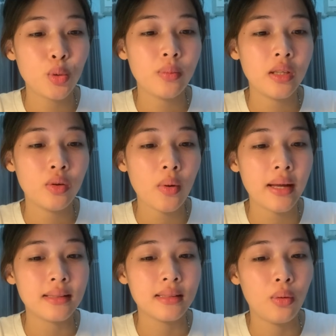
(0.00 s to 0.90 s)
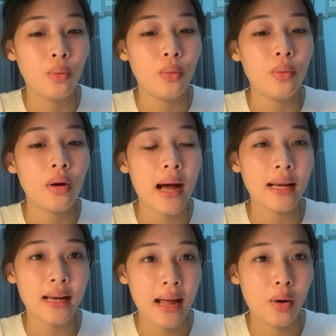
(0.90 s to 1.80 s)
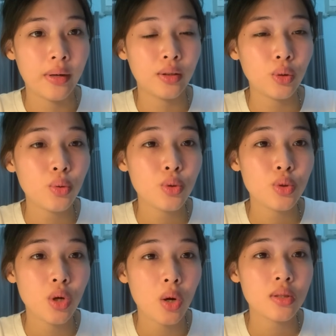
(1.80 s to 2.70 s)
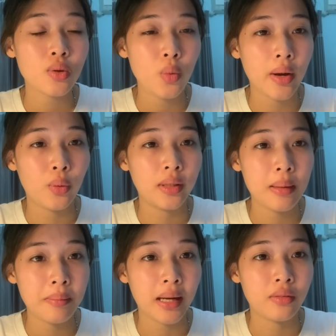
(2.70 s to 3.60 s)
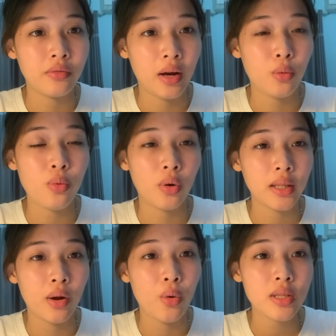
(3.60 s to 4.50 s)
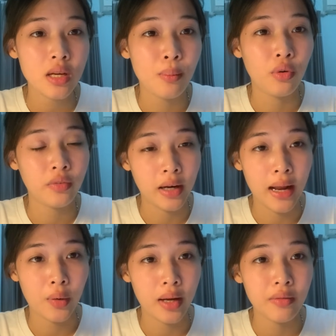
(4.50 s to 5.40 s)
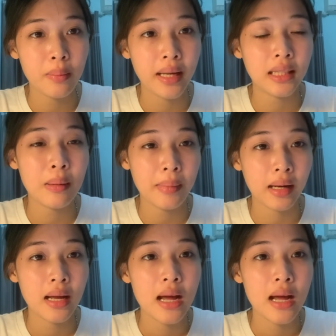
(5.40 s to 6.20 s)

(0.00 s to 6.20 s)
sung những loại dầu ăn nào để tốt cho sức khỏe của tim mạch và cũng có thể hỗ trợ một phần nào đấy về bệnh tim mạch